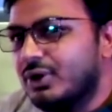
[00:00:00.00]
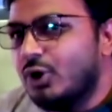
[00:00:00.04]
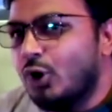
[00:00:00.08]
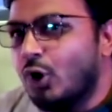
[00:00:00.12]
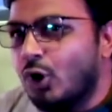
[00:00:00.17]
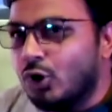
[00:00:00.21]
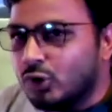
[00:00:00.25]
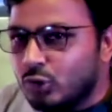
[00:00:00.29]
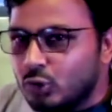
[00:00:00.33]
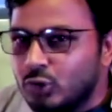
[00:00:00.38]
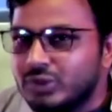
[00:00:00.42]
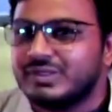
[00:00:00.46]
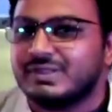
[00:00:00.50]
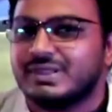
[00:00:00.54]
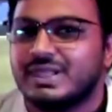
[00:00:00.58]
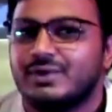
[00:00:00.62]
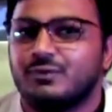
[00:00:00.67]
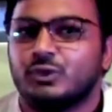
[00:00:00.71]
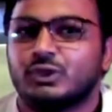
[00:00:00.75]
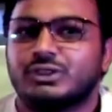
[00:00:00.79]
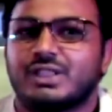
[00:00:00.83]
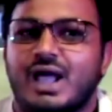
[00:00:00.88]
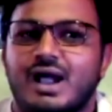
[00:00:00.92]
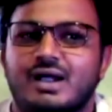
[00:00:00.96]
और उससे
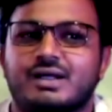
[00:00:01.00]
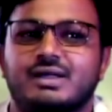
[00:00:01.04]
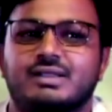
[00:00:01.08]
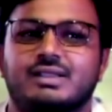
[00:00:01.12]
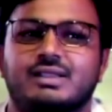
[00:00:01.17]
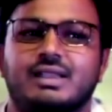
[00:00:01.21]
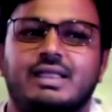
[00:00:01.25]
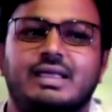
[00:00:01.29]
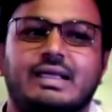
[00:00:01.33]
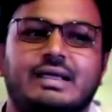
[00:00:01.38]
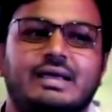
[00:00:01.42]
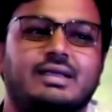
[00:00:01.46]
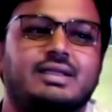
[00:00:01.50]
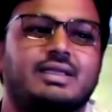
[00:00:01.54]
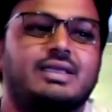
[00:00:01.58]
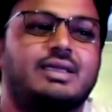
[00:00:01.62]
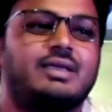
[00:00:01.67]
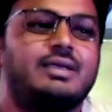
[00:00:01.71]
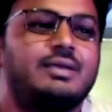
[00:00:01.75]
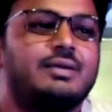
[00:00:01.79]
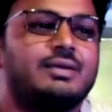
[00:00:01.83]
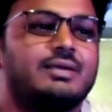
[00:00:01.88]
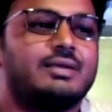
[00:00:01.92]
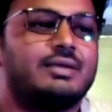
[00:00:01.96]
वो ताकत लेकर
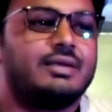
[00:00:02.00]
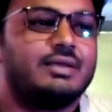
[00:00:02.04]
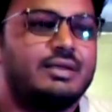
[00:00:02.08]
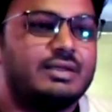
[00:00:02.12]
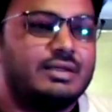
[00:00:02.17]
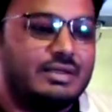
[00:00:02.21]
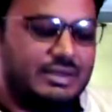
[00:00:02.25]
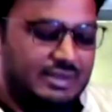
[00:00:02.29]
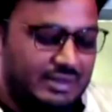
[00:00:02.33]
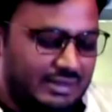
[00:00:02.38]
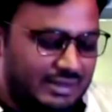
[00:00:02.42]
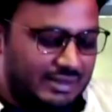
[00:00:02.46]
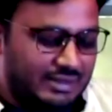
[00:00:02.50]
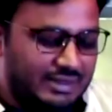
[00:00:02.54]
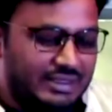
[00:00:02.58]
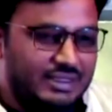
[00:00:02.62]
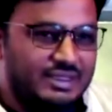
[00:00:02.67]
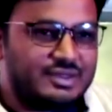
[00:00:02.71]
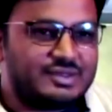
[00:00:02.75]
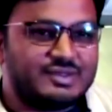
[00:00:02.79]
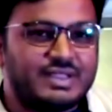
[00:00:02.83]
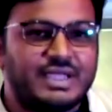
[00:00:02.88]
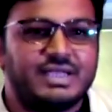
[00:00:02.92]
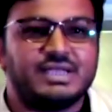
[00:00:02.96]
के
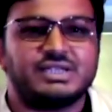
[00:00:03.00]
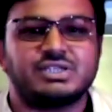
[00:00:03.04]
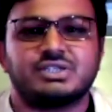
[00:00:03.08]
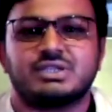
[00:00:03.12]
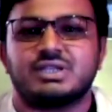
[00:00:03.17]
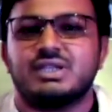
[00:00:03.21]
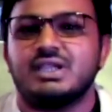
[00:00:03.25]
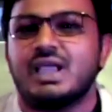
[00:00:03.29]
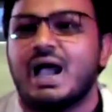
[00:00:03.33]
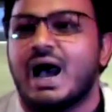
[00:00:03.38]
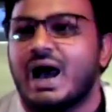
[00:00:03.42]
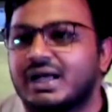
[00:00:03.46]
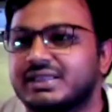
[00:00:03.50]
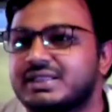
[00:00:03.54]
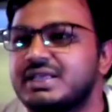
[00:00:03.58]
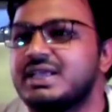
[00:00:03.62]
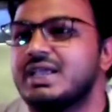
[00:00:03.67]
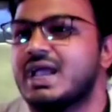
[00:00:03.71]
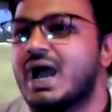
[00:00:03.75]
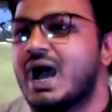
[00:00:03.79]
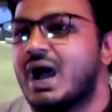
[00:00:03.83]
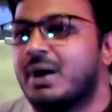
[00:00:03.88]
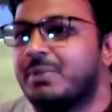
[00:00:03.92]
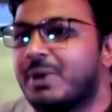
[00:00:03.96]
इस देश की
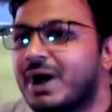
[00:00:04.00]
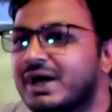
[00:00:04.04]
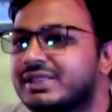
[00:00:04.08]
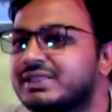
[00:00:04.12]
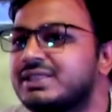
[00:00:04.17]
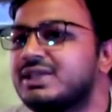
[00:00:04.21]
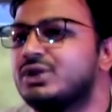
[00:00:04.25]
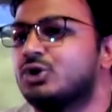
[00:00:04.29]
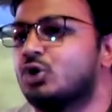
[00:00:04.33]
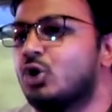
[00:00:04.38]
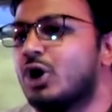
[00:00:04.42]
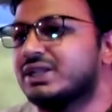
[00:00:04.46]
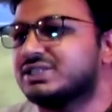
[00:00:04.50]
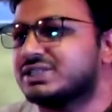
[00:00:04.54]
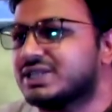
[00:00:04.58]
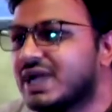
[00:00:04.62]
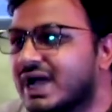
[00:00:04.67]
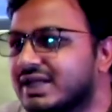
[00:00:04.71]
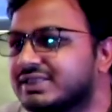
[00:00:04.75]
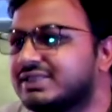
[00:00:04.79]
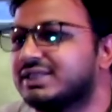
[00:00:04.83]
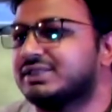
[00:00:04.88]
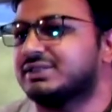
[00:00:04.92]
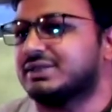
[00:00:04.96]
आधी आबादी को
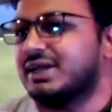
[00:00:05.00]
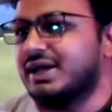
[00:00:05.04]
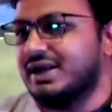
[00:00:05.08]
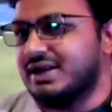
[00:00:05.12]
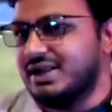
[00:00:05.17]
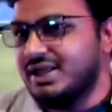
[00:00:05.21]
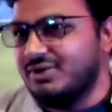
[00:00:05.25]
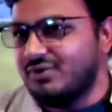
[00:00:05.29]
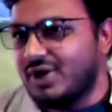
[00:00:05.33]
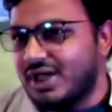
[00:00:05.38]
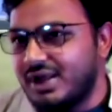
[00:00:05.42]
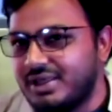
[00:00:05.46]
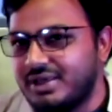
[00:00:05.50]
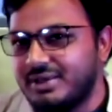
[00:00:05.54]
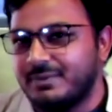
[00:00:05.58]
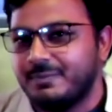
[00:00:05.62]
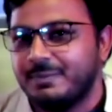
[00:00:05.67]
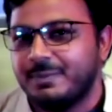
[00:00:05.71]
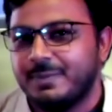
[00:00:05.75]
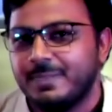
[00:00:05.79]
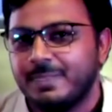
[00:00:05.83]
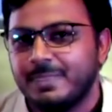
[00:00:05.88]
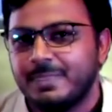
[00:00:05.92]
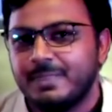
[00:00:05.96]
आच्छादित करने वाले
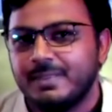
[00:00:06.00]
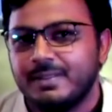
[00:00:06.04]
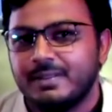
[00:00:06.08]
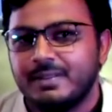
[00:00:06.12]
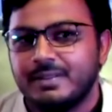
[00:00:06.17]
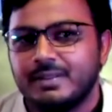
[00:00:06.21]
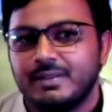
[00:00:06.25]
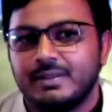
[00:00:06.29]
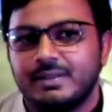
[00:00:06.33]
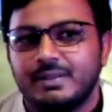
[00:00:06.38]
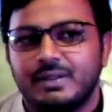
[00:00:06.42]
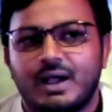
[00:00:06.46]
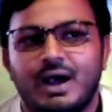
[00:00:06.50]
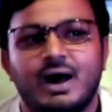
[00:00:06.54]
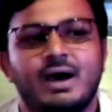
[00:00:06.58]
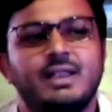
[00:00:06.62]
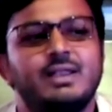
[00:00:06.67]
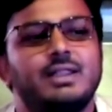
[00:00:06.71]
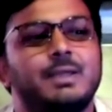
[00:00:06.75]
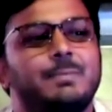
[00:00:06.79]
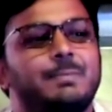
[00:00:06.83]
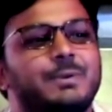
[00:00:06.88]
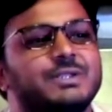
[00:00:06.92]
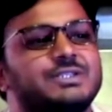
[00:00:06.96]

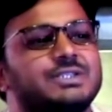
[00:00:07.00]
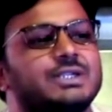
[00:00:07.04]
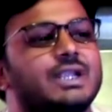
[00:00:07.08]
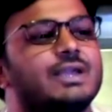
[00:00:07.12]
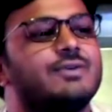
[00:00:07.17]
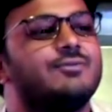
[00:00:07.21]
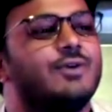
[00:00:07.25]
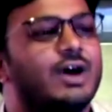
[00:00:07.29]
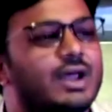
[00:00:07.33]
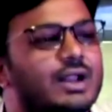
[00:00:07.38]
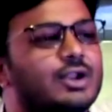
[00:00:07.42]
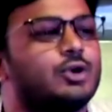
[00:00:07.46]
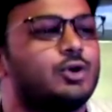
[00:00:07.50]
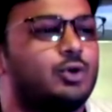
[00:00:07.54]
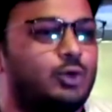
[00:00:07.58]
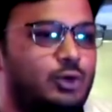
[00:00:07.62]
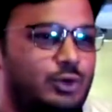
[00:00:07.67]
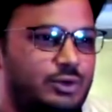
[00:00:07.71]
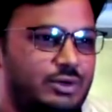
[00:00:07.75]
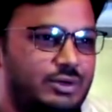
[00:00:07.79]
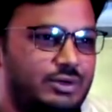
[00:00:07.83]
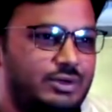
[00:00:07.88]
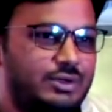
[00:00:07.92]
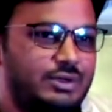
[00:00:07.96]
अन्य पिछड़े वर्ग
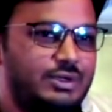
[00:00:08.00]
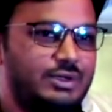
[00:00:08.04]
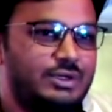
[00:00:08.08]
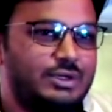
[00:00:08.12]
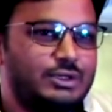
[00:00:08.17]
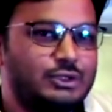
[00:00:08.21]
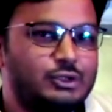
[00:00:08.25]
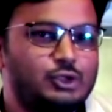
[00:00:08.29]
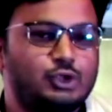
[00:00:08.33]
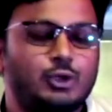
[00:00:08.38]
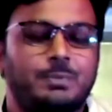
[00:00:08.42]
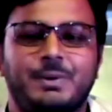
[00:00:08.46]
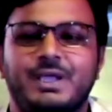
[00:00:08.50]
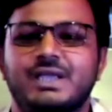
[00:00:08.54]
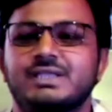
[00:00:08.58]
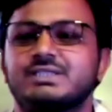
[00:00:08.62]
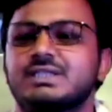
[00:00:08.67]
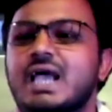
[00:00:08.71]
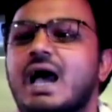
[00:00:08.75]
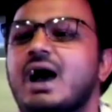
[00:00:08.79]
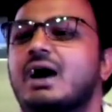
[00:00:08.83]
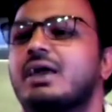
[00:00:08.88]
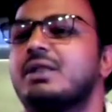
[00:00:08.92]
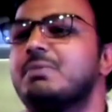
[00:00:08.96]
को जो
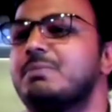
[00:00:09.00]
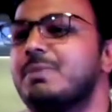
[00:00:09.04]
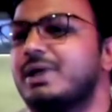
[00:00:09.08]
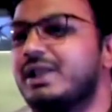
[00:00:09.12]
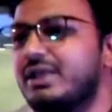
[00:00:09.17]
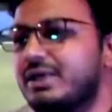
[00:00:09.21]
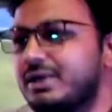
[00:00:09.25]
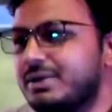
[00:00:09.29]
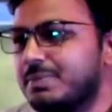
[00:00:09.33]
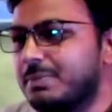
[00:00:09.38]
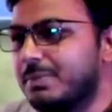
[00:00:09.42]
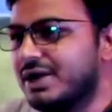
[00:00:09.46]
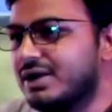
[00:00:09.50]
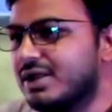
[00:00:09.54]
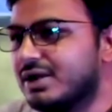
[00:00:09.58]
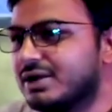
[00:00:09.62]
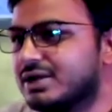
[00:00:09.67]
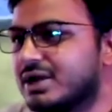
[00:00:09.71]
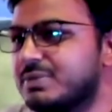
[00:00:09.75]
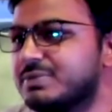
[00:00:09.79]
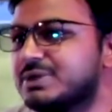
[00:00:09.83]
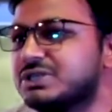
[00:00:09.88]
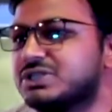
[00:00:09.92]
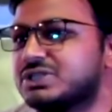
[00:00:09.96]
पहचान मिली मंडल
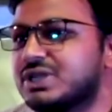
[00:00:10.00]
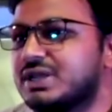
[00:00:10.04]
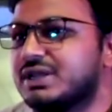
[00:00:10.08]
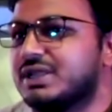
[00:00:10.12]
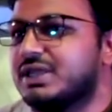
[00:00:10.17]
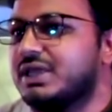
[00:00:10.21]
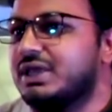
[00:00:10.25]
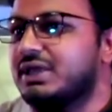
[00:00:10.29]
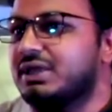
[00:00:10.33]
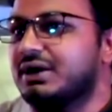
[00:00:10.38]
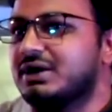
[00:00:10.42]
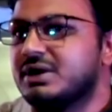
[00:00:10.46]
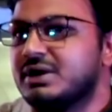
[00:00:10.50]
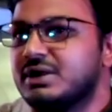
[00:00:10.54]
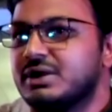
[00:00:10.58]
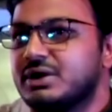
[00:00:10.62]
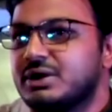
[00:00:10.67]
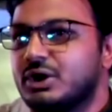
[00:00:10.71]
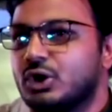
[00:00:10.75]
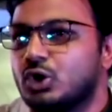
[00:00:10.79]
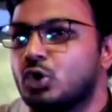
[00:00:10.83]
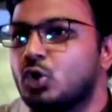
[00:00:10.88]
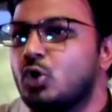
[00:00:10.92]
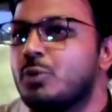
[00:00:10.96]
कमीशन के
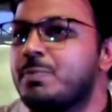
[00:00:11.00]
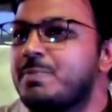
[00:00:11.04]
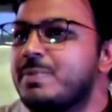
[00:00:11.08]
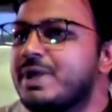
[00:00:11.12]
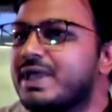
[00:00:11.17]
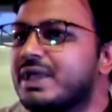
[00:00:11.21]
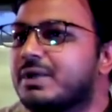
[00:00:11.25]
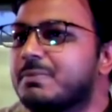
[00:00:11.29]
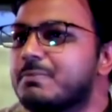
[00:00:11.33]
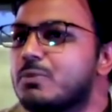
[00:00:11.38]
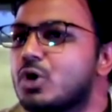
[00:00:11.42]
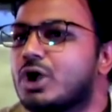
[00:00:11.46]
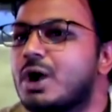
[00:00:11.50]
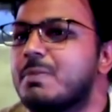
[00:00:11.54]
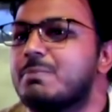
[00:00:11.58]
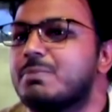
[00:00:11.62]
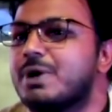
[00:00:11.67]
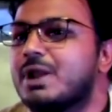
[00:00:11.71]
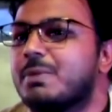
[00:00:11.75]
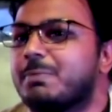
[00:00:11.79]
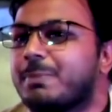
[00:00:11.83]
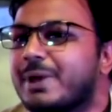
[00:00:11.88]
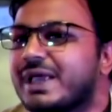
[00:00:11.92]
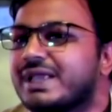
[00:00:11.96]
रूप में एक
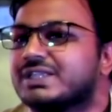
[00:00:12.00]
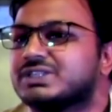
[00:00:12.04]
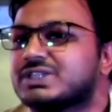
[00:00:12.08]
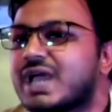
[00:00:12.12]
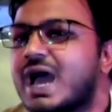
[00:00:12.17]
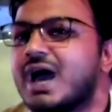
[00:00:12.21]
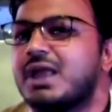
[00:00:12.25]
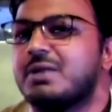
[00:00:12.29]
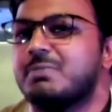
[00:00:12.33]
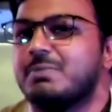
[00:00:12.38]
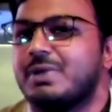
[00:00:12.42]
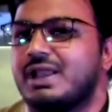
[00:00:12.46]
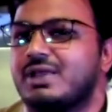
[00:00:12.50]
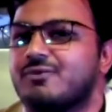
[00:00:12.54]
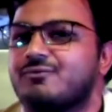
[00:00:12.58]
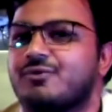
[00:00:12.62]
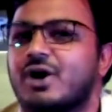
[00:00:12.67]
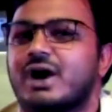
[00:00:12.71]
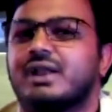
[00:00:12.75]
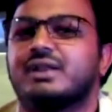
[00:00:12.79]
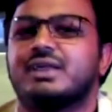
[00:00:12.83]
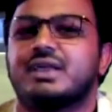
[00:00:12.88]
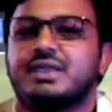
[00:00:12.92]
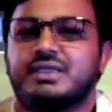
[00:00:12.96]
मुकम्मल पहचान मिली
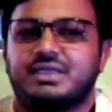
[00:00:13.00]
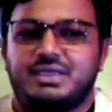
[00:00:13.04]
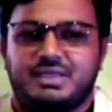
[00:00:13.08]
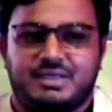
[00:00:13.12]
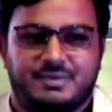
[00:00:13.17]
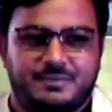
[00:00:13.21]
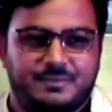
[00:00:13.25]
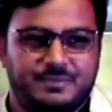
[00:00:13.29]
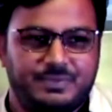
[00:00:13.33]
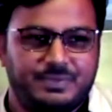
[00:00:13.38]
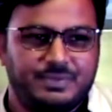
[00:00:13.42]
वर्ग की